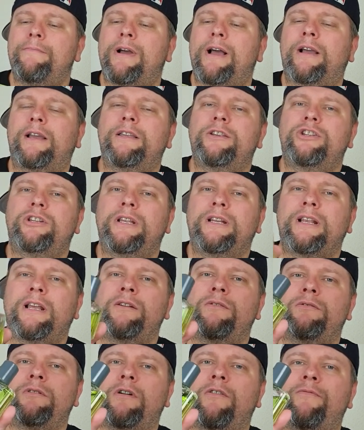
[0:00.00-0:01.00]
Paris steht
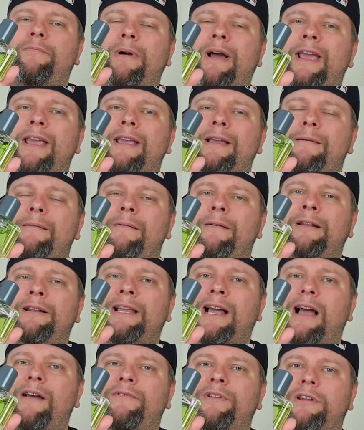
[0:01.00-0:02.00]
da nur drauf bei
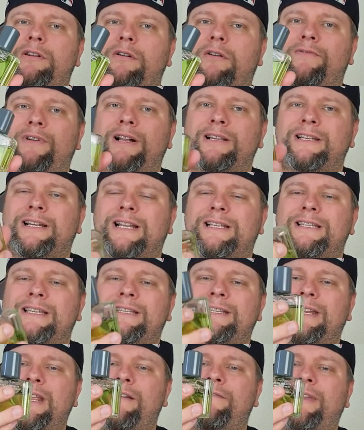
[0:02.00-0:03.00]
Davidoff. Also das
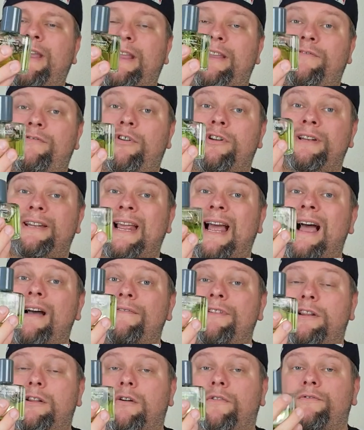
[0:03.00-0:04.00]
ist der wirklich von
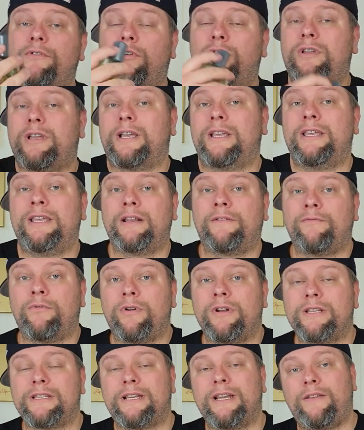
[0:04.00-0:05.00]
Davidoff noch kreiert
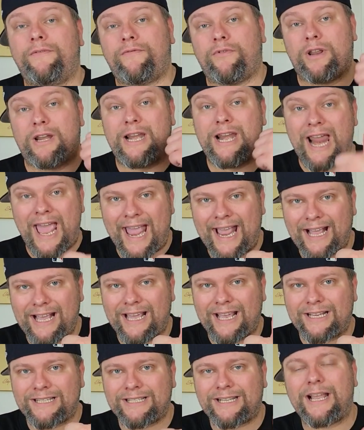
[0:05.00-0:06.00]
worden ist, nicht von
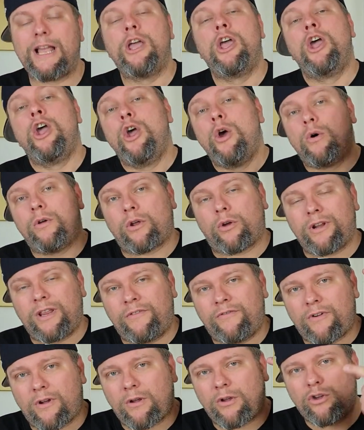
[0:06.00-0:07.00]
Lancaster und auch
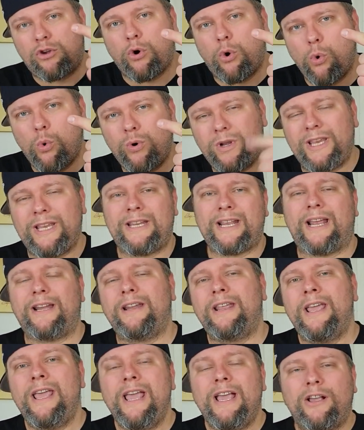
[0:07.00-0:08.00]
nicht von Cody
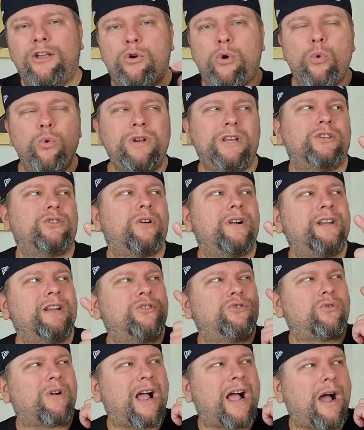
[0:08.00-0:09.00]
dann. Cody soll
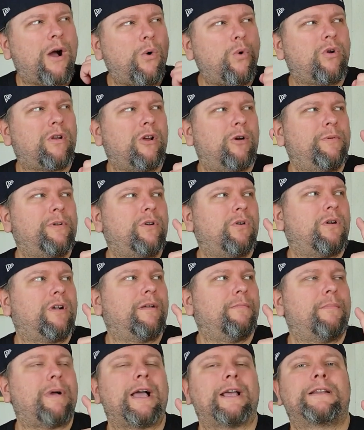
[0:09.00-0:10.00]
den sogar auch, glaube ich, noch
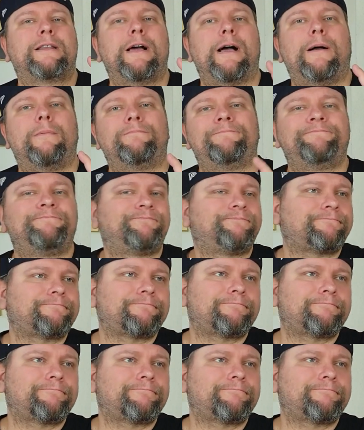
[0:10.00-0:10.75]
gemacht haben.